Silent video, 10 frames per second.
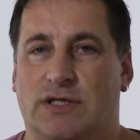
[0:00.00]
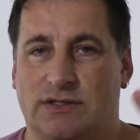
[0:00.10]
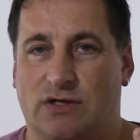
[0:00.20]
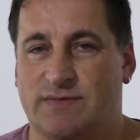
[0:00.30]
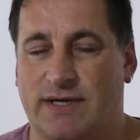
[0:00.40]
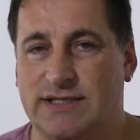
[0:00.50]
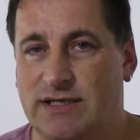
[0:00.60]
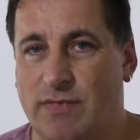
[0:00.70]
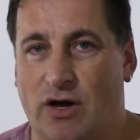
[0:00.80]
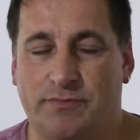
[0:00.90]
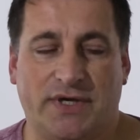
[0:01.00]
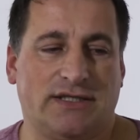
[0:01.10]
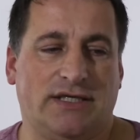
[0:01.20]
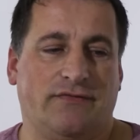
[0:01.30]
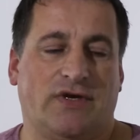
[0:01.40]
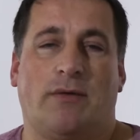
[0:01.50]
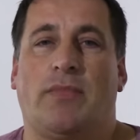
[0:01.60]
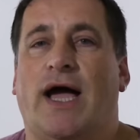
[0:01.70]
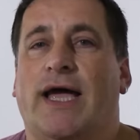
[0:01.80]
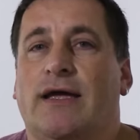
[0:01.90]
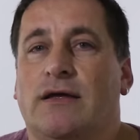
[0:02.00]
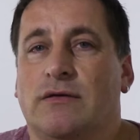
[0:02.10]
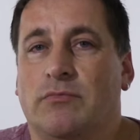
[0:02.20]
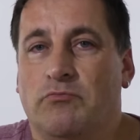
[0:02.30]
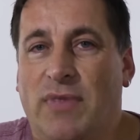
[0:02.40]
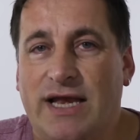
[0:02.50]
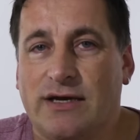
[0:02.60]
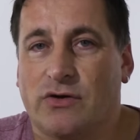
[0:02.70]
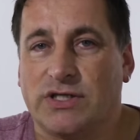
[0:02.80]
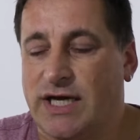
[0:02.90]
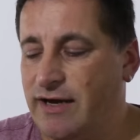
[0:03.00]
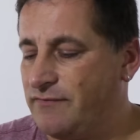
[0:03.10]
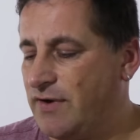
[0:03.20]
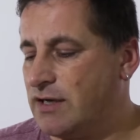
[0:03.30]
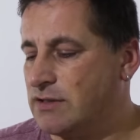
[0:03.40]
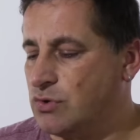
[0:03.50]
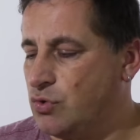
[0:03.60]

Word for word: Es sind auch zwei Sigma-Objektive dabei. Meldet euch einfach.